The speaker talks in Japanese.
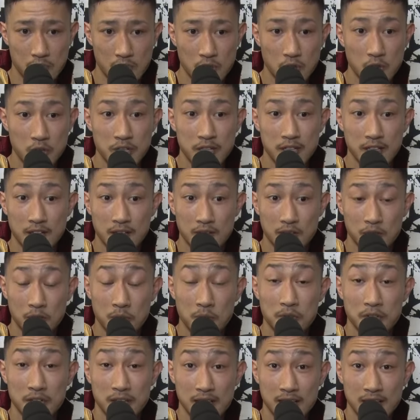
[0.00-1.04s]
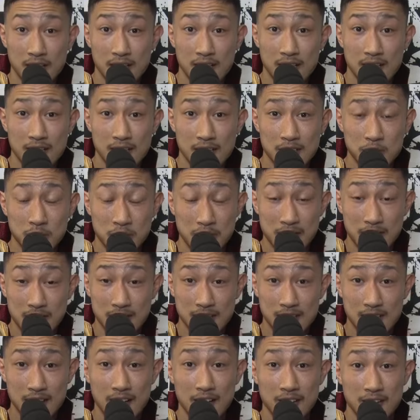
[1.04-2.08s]
応援団とともに上に行
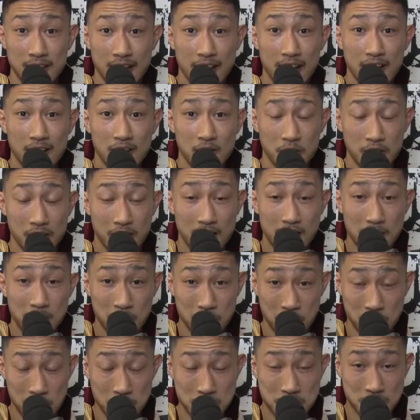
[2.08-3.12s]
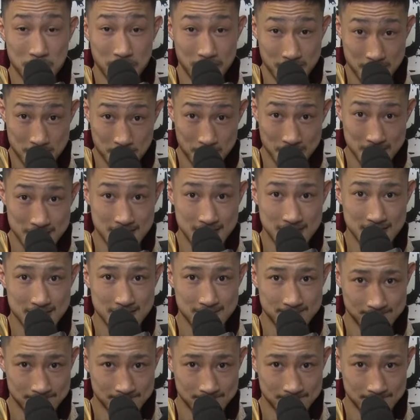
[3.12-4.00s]
きたいのでこれからもよろしくお願いします